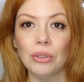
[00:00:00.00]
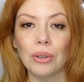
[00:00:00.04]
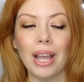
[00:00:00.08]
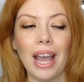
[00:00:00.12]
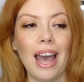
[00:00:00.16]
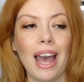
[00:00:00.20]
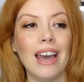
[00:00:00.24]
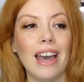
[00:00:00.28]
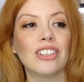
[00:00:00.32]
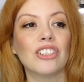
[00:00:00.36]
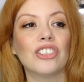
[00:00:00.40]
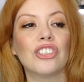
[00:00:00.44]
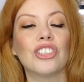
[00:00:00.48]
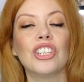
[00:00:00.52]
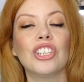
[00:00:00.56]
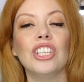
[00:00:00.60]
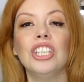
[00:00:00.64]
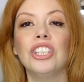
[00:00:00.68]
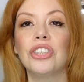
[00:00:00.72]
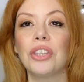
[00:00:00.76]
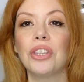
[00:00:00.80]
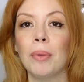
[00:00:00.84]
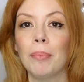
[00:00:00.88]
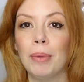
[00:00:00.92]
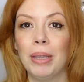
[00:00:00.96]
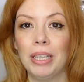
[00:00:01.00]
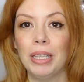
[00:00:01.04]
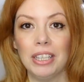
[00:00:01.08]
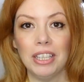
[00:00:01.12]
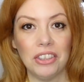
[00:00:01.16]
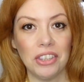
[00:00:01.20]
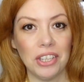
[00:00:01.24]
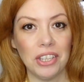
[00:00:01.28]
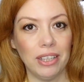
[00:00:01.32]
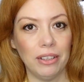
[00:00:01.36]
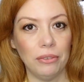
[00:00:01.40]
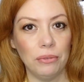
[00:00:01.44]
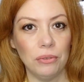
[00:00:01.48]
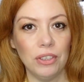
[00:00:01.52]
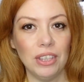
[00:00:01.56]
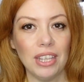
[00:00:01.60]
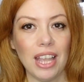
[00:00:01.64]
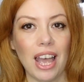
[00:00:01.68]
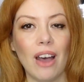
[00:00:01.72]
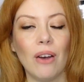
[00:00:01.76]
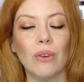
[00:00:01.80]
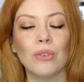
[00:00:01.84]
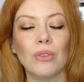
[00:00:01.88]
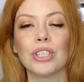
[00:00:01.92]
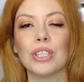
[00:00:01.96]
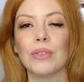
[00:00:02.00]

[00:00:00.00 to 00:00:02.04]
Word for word: card e também na tela final,